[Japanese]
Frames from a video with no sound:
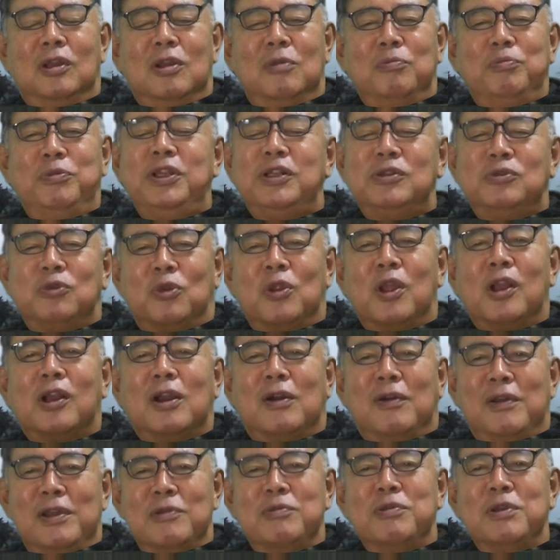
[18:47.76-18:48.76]
ビルの中
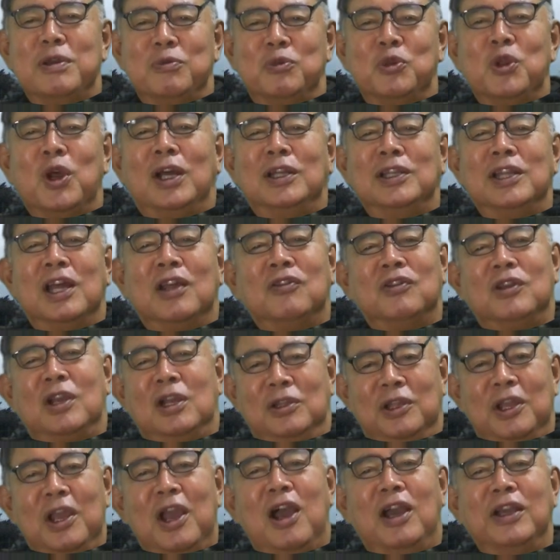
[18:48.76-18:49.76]
は FM の中なぜか
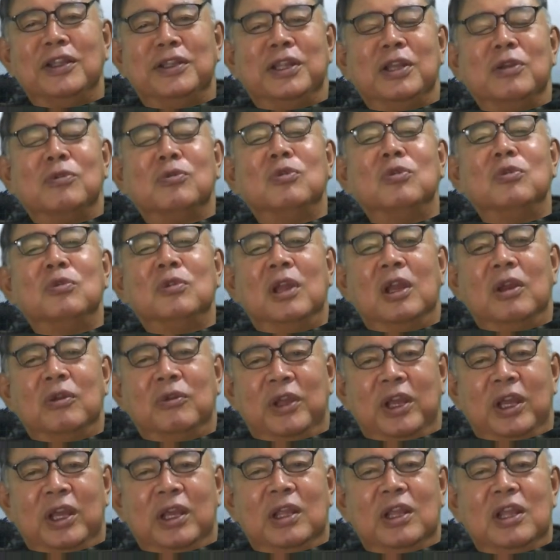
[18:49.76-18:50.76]
ね、入ってくるんだよ
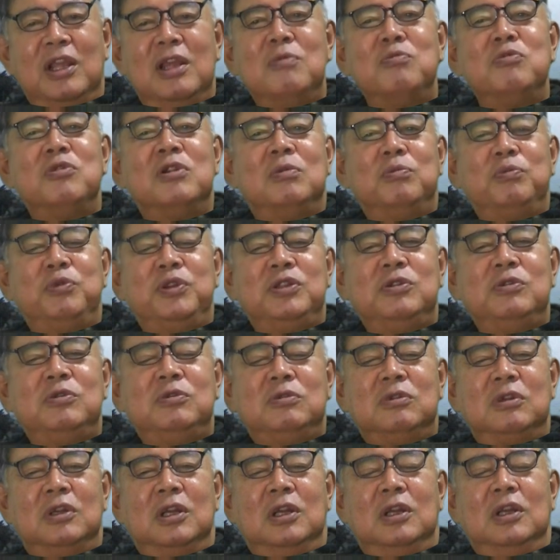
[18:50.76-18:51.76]
ね。AM は
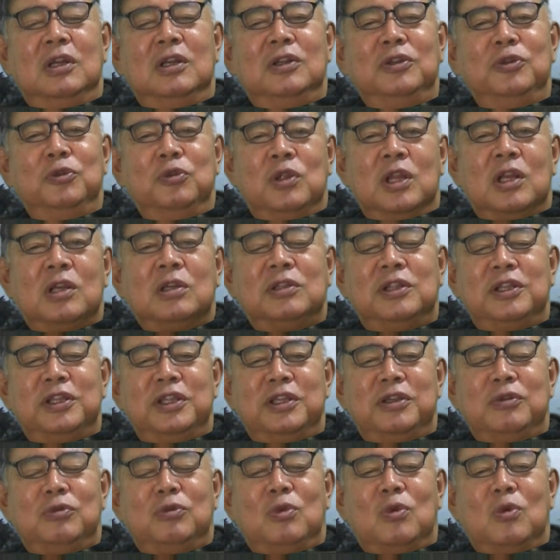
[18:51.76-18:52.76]
ビルの中で
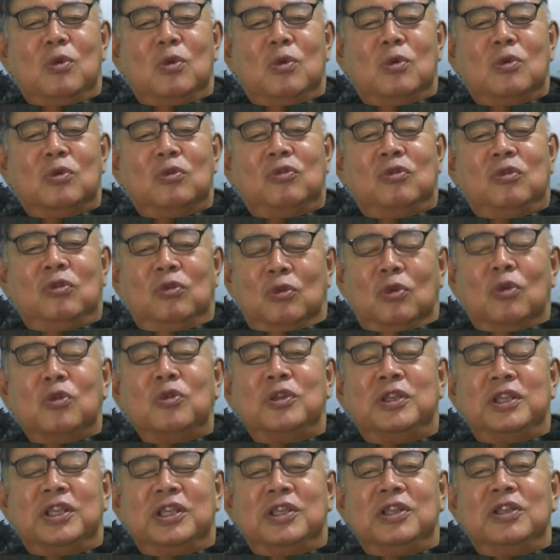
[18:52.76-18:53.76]
聞くと、すごい聞
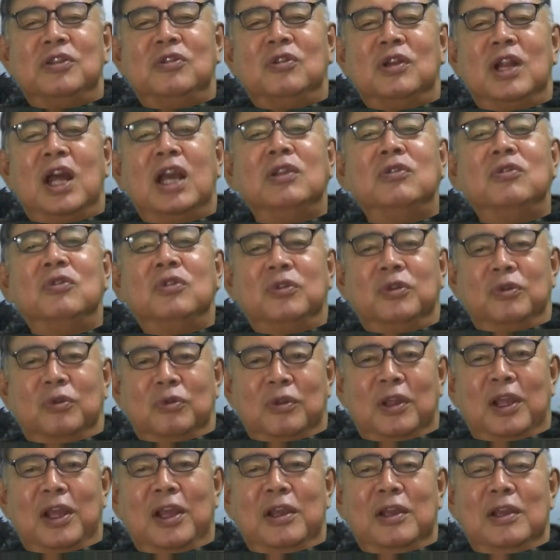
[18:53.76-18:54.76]
きづらいんですけど
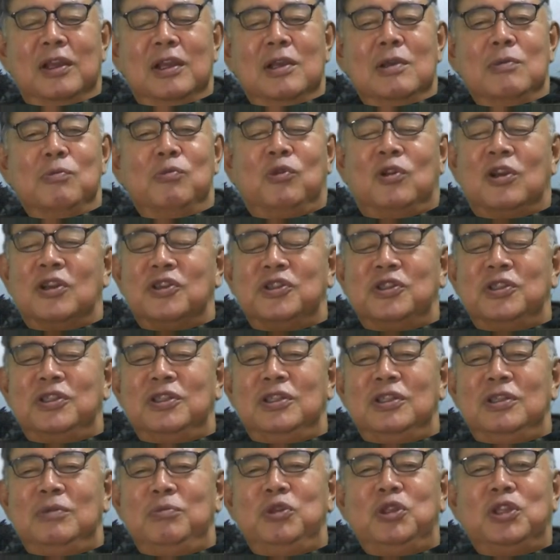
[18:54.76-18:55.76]
ね。
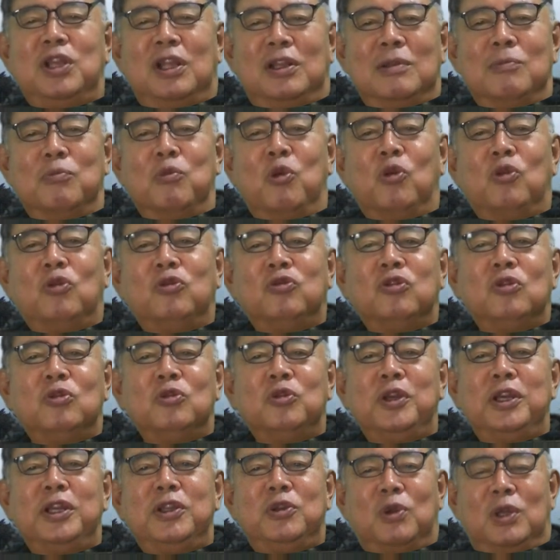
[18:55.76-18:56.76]
昔みたいに木造
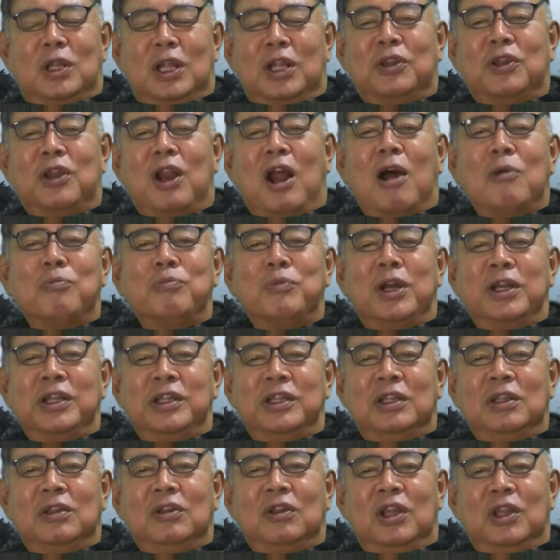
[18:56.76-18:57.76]
の家とかだったらあんま
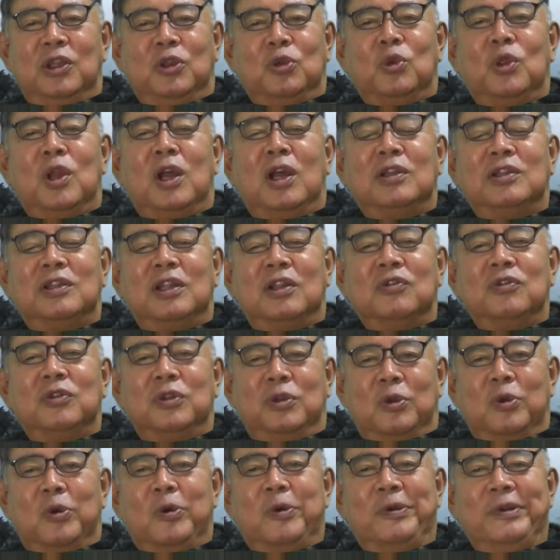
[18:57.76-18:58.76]
り影響なかったんですけ
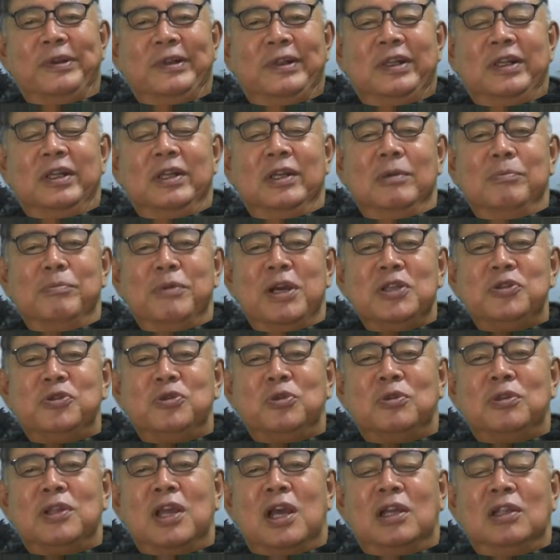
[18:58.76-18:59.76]
ど、
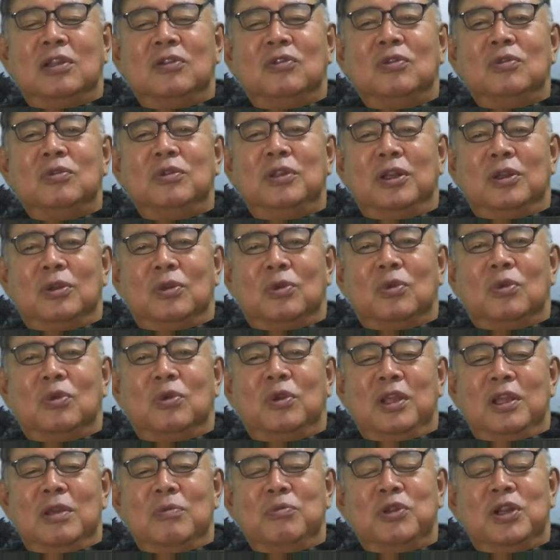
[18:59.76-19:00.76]
マンションの中に住んでると
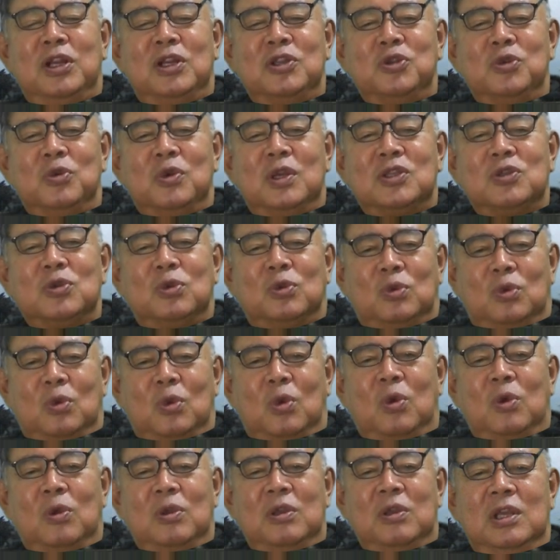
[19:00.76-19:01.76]
AM ラジオはちょっ
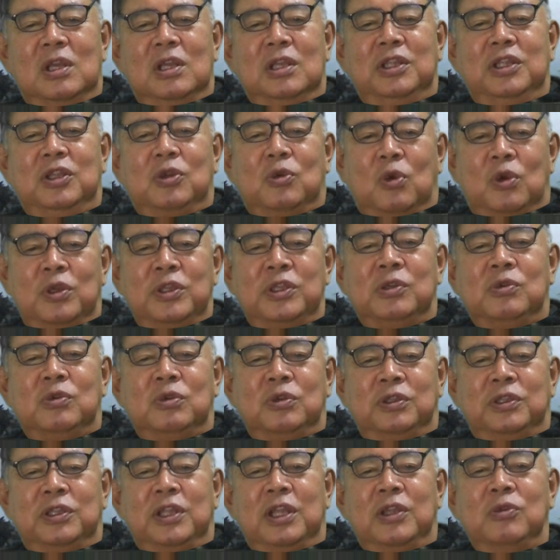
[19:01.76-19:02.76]
と聞こえにく
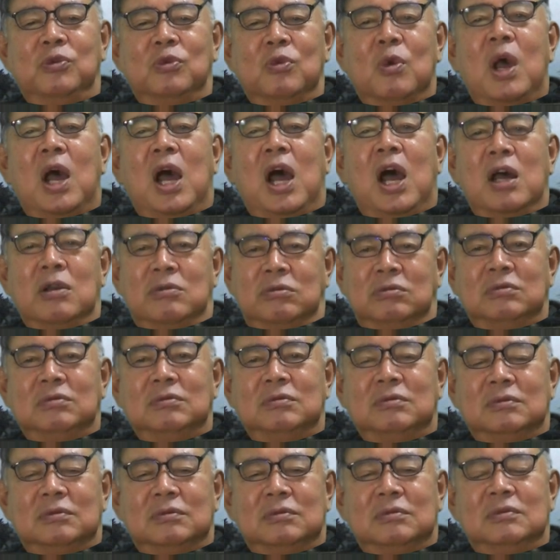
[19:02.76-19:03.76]
いっていうのはある
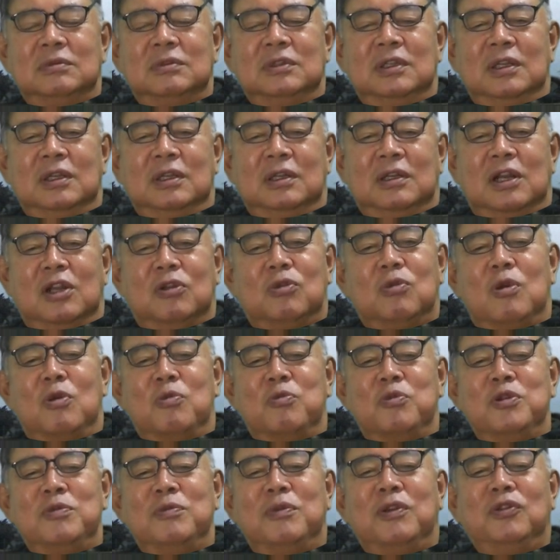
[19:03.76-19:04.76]
かとは
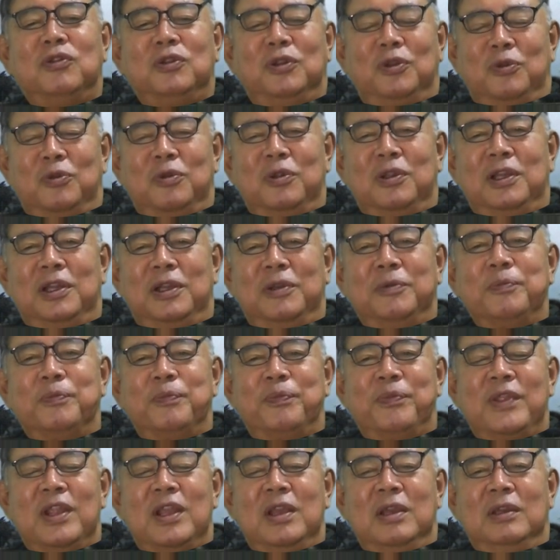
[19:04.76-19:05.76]
思いますけどね。
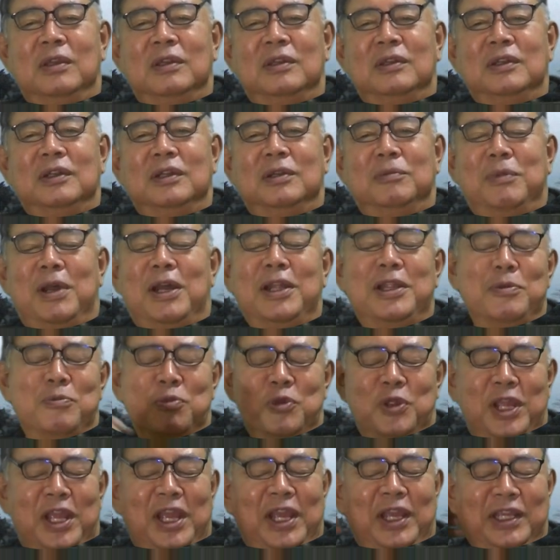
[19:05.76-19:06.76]
まあで
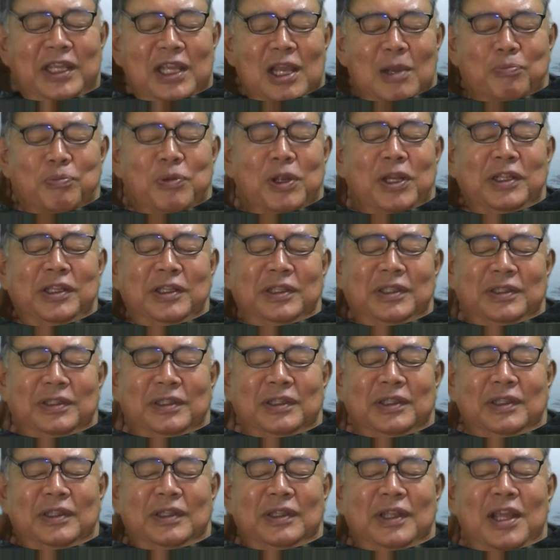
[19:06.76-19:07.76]
もね、やっぱり
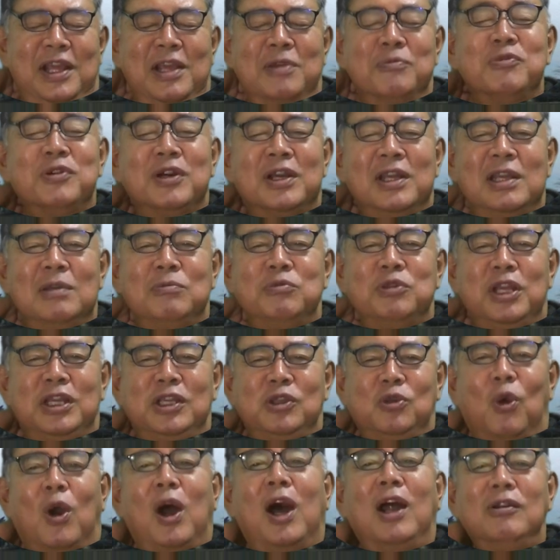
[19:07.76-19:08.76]
AM は AM でいい
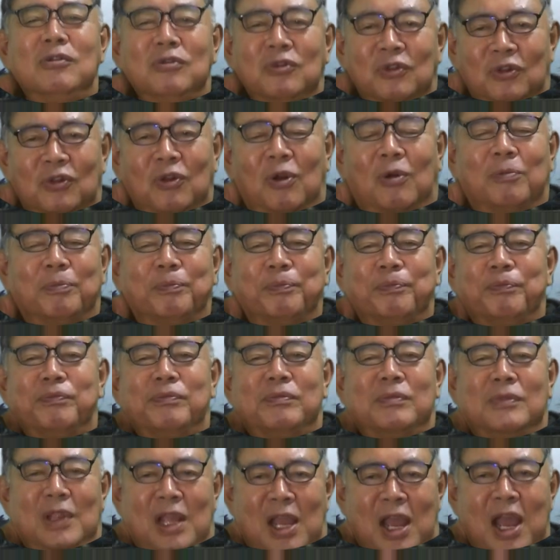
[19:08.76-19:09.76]
とこあるんですよ。
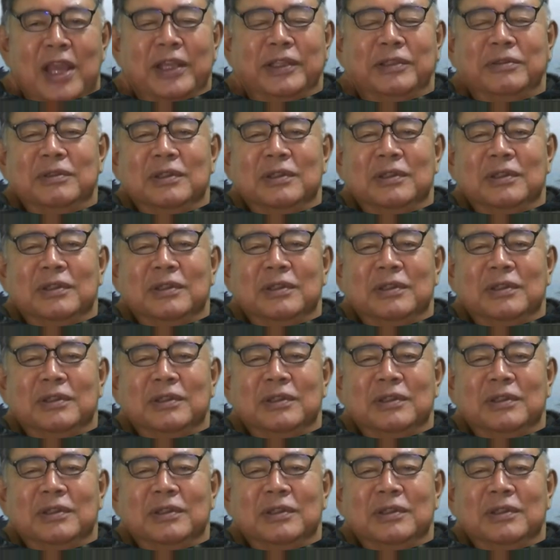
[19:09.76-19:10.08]
はい。